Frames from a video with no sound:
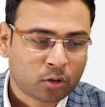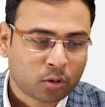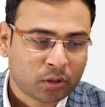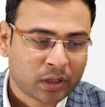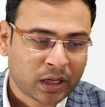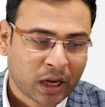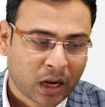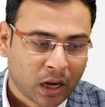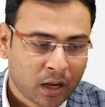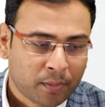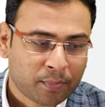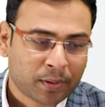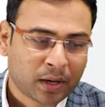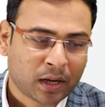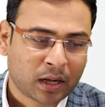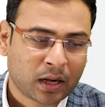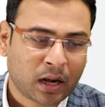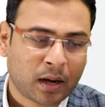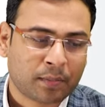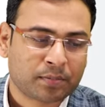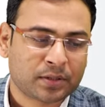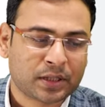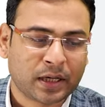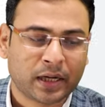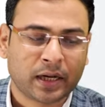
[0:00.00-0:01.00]
तो यहां पर अगर
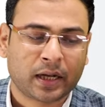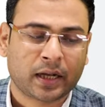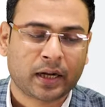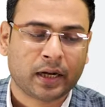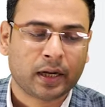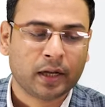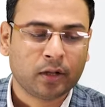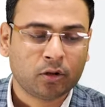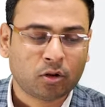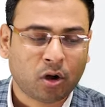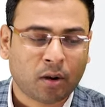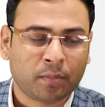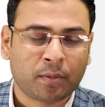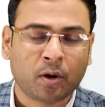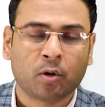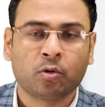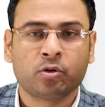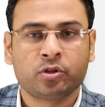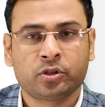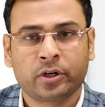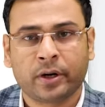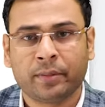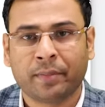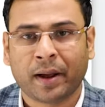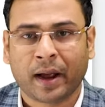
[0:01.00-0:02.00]
आप सेलेक्ट करेंगे तो आप
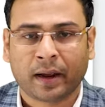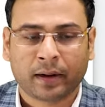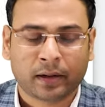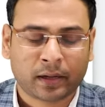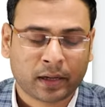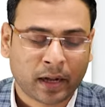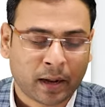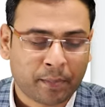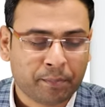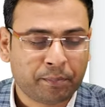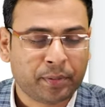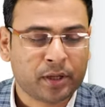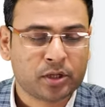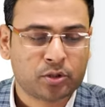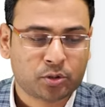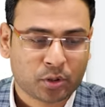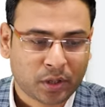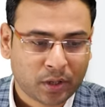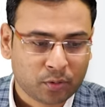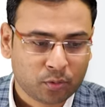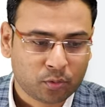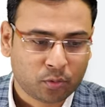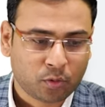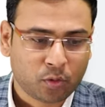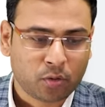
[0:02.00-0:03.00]
आउटस्ट्रीम कैंपेन जो
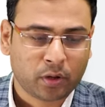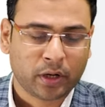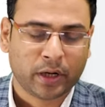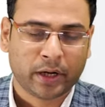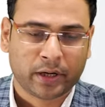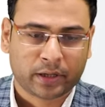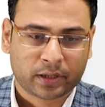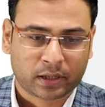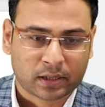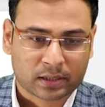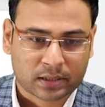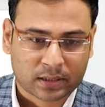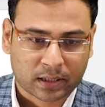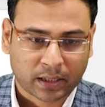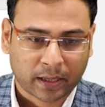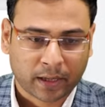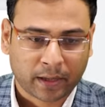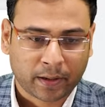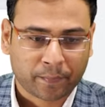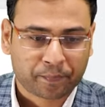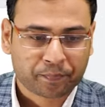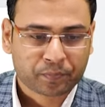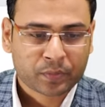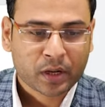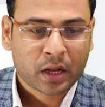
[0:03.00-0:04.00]
है उनको क्रिएट कर
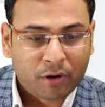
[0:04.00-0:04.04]
सकेंगे